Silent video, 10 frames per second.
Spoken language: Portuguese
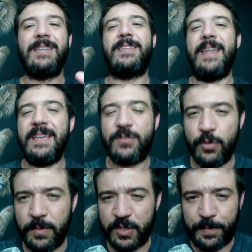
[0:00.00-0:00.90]
Três
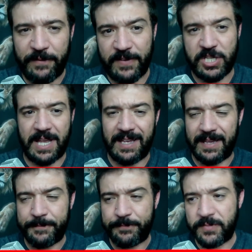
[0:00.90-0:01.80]
números para
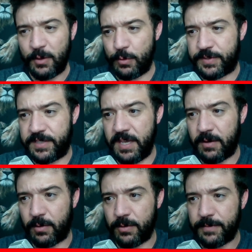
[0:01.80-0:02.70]
fechar o
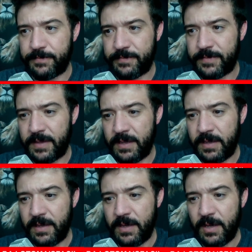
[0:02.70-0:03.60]
ciclo.
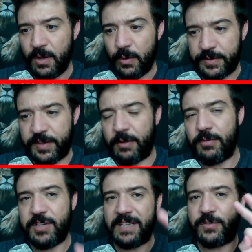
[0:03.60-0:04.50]
O
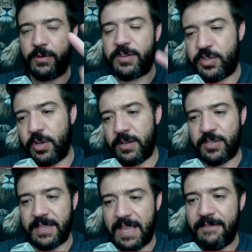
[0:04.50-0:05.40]
ciclo já, sorte...
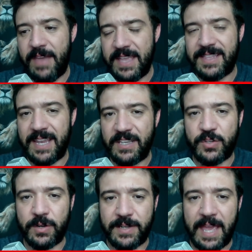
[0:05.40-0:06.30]
já teve aí três
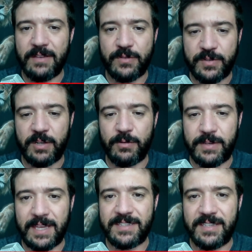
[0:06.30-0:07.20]
sorteios no ciclo
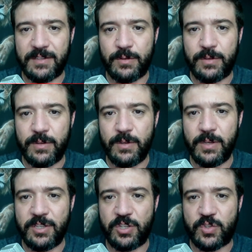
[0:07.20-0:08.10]

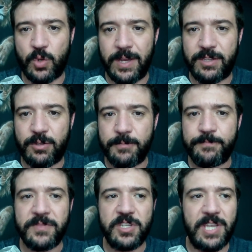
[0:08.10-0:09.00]
518.
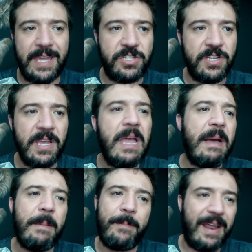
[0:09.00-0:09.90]
Gente,
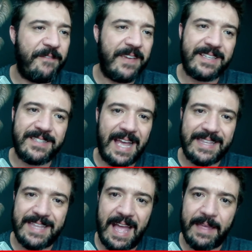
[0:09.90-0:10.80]
para fixar,
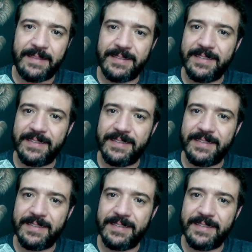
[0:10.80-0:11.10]
tá?